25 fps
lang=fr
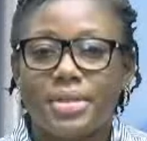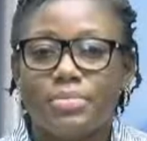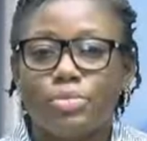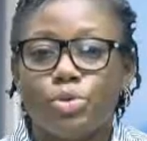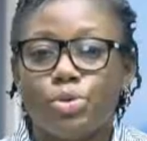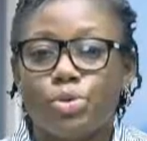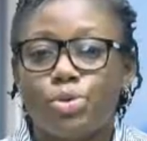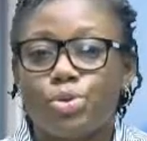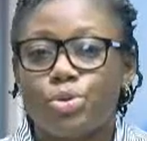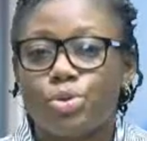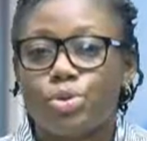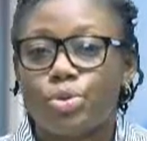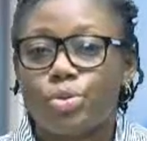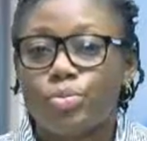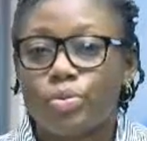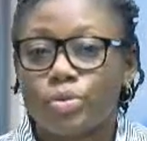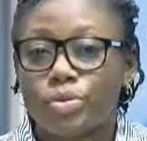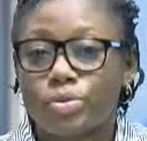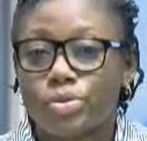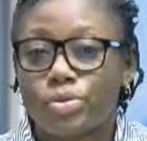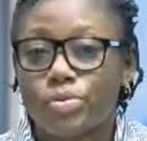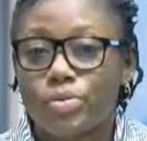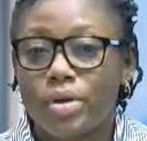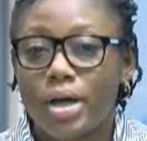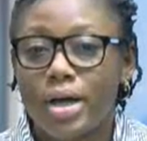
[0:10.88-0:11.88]
et messieurs,
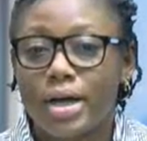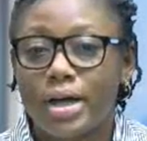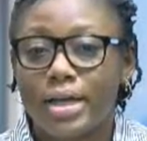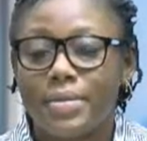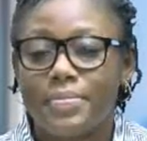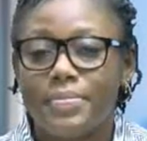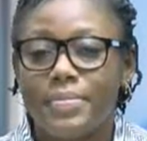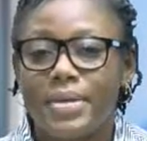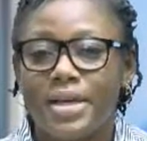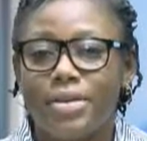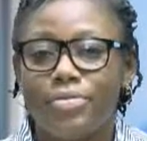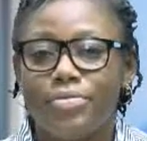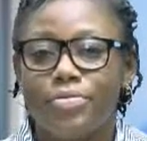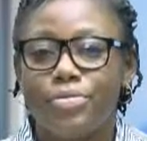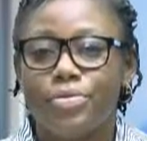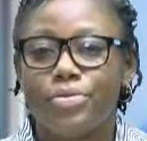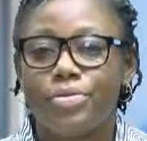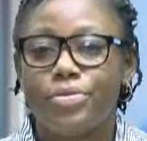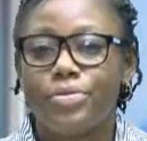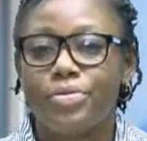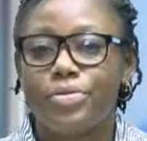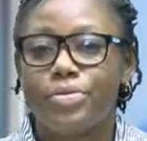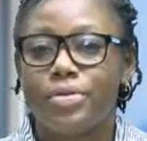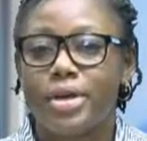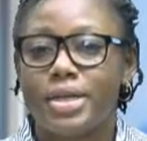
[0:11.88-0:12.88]
bonsoir et
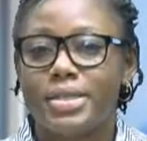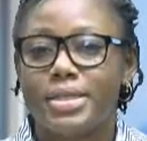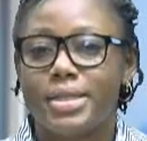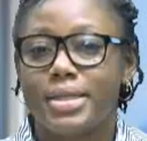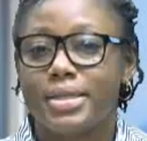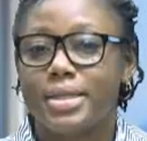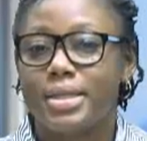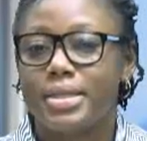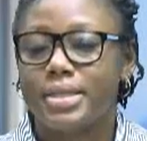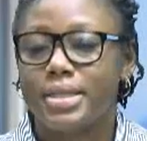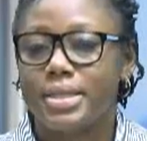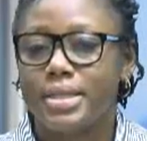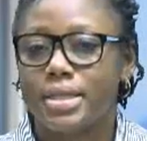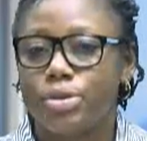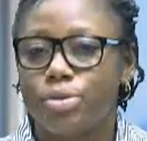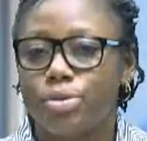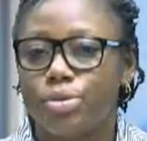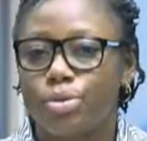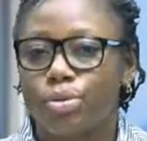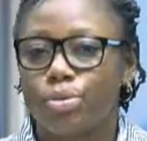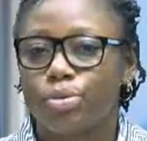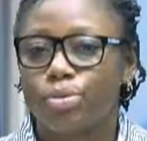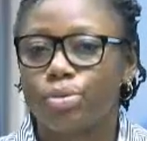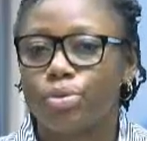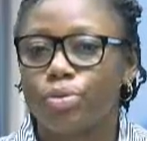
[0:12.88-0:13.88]
bienvenue à cette
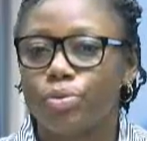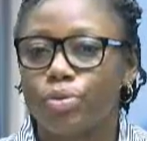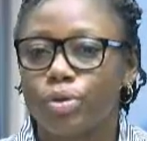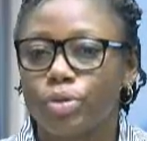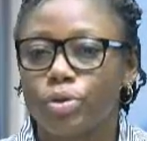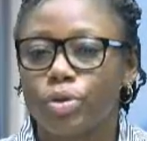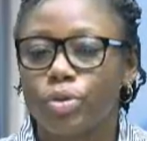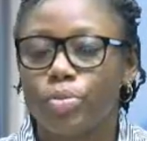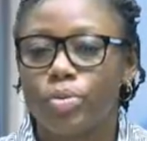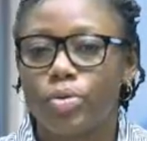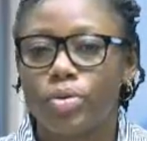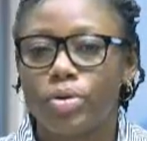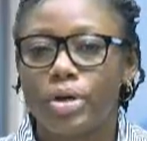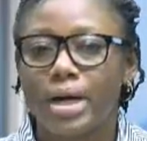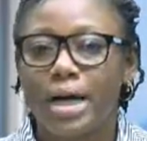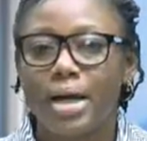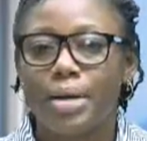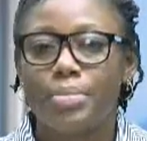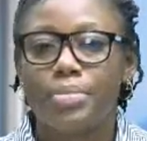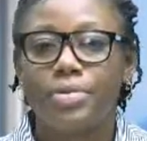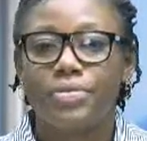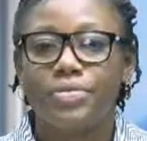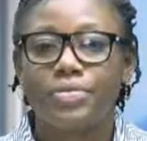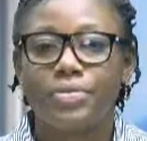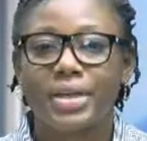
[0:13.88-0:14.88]
édition de votre
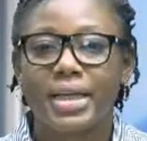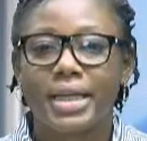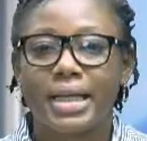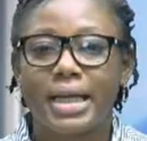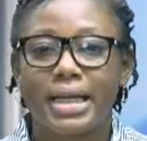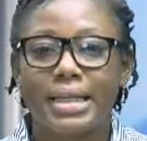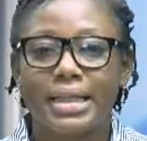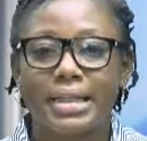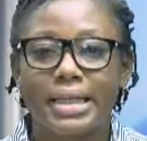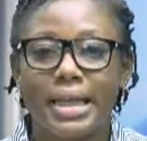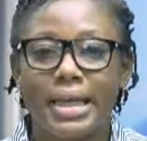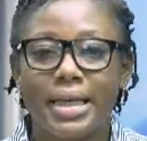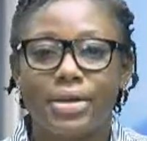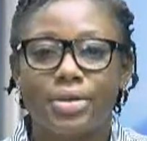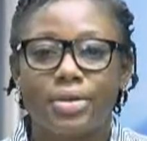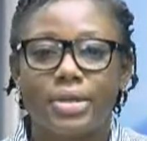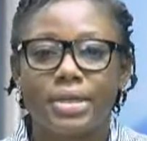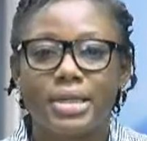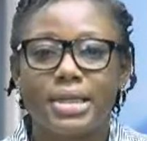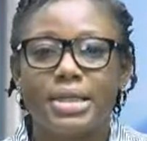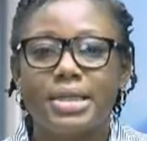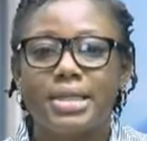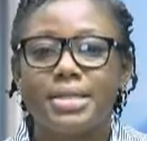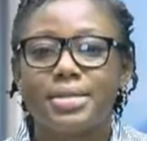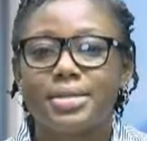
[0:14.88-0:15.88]
programme Fricatech
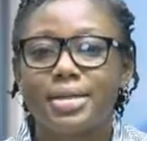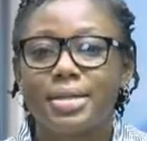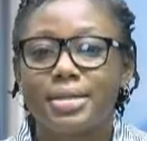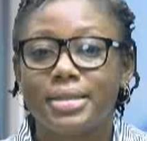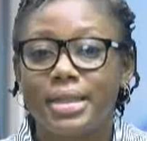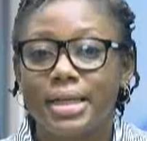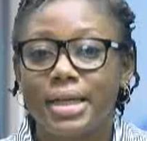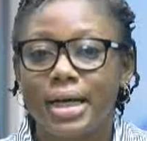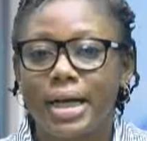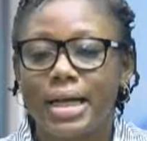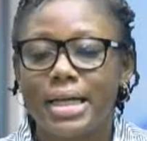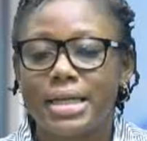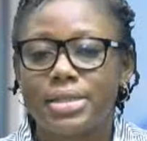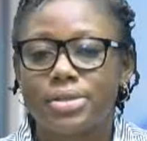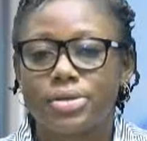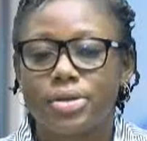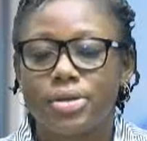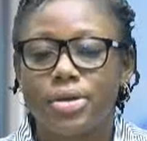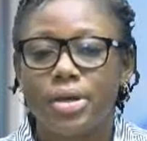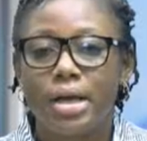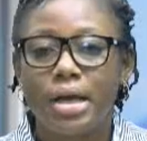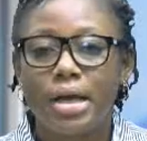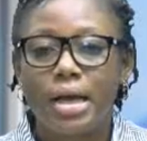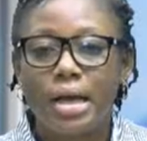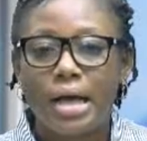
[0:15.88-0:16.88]
qui s'intéresse
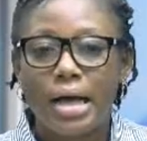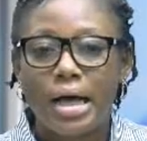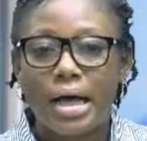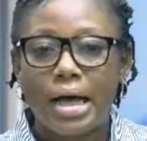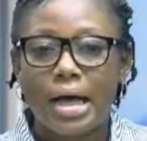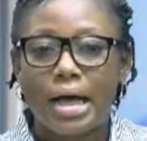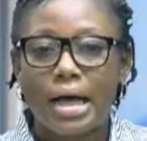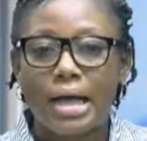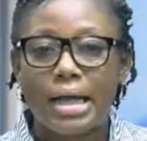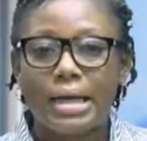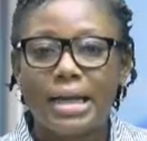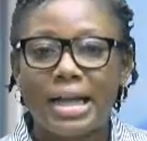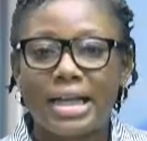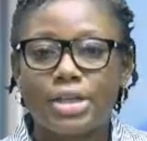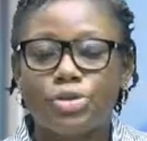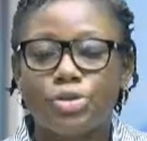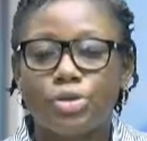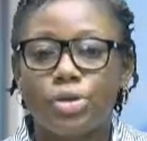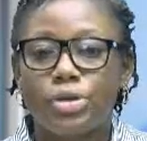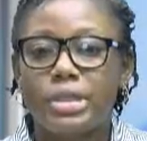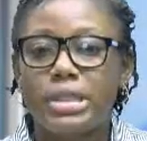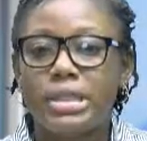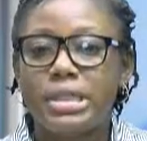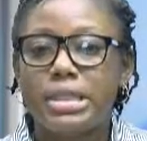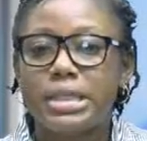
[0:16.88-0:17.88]
à
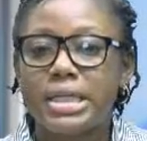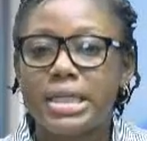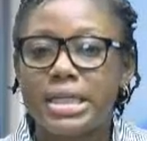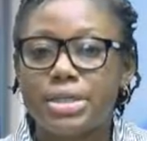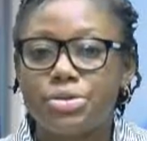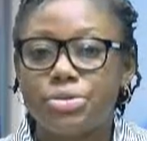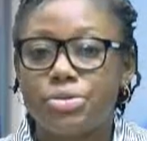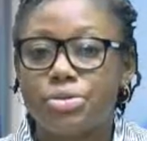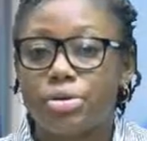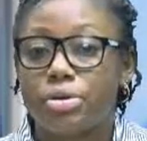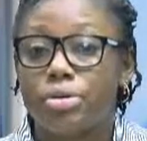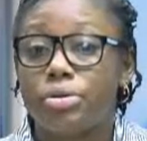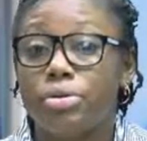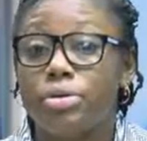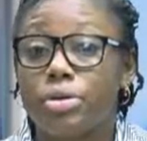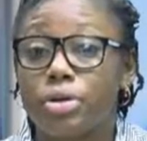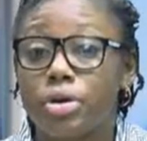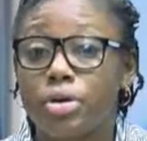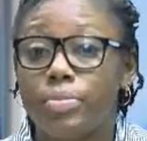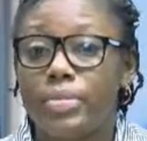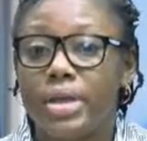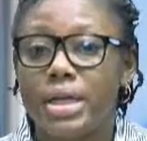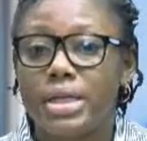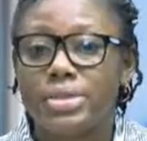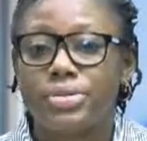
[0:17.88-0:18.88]
l'actualité sur le
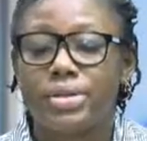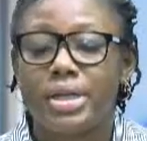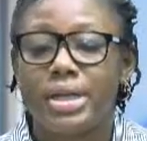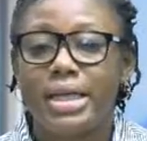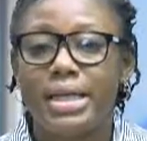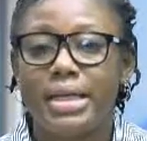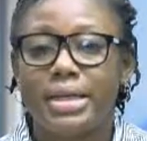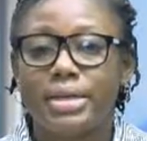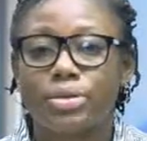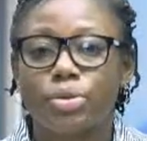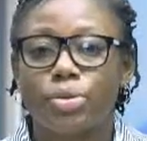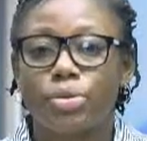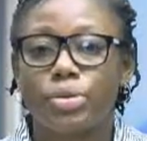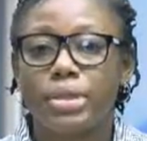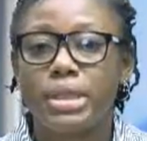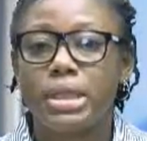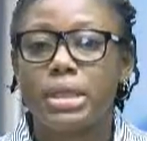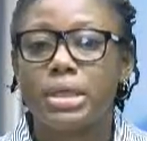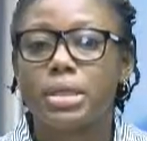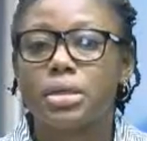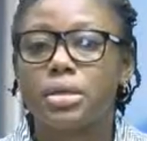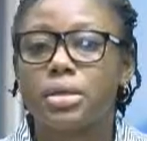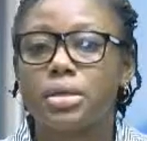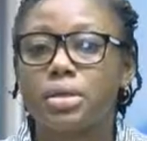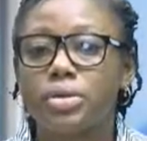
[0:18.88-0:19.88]
commerce
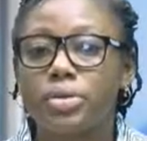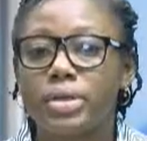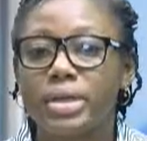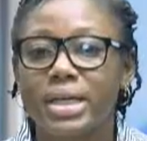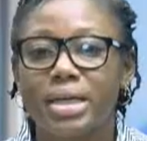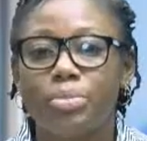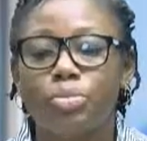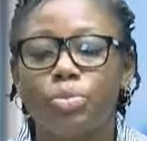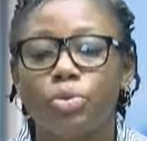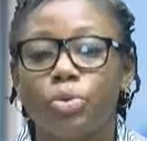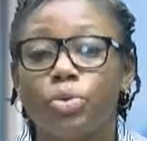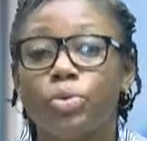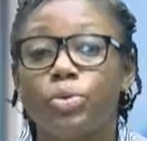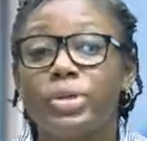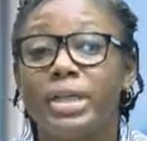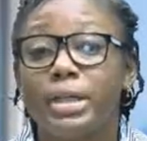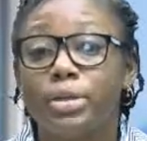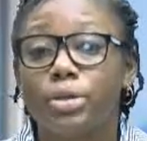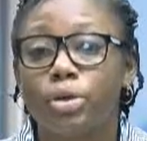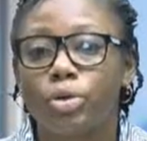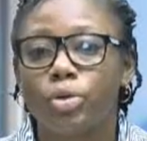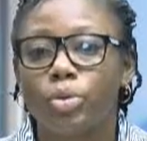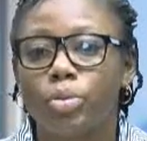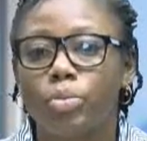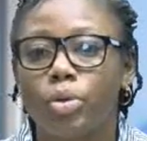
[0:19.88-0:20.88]
électronique au Cameroun et
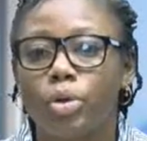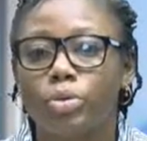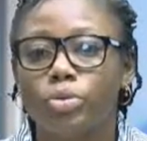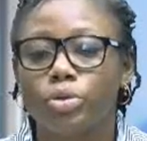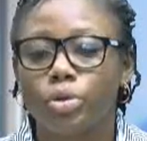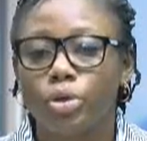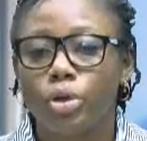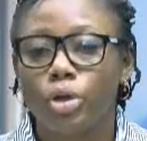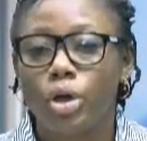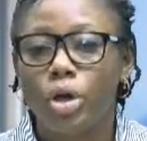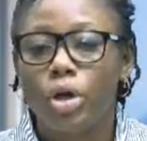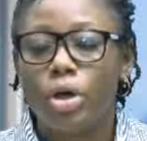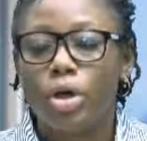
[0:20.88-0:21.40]
dans le monde.